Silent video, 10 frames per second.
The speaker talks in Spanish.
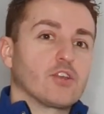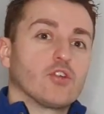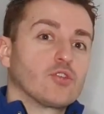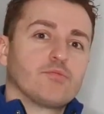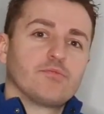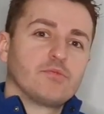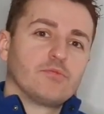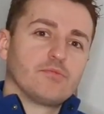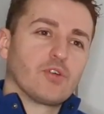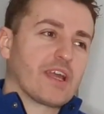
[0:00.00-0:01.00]
yo
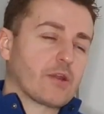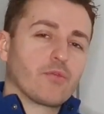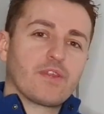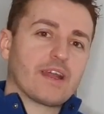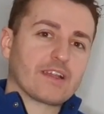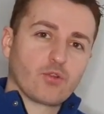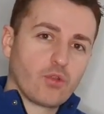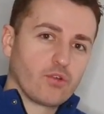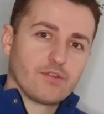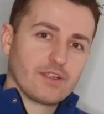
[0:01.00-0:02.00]
mm, mm, voy a renunciar a
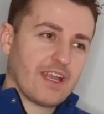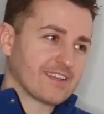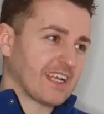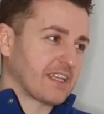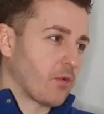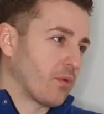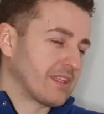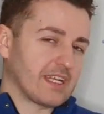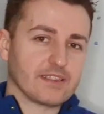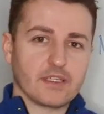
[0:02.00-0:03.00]
todo eh, hasta que te
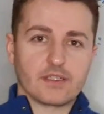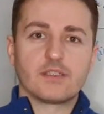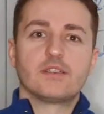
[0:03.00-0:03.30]
encuentre a ti.